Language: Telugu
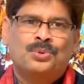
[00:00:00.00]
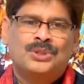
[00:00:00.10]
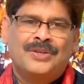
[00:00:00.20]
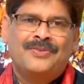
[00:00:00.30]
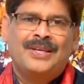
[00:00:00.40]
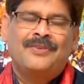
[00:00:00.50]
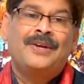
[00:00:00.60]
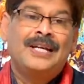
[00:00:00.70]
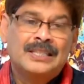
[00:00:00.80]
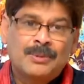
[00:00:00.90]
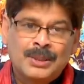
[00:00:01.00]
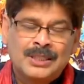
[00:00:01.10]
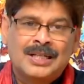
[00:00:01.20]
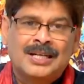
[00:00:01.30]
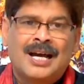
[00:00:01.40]
చెవి వీటికి
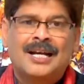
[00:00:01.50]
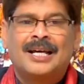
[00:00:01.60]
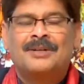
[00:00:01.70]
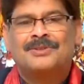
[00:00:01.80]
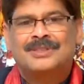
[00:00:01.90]
సంబంధించిన కారణాలు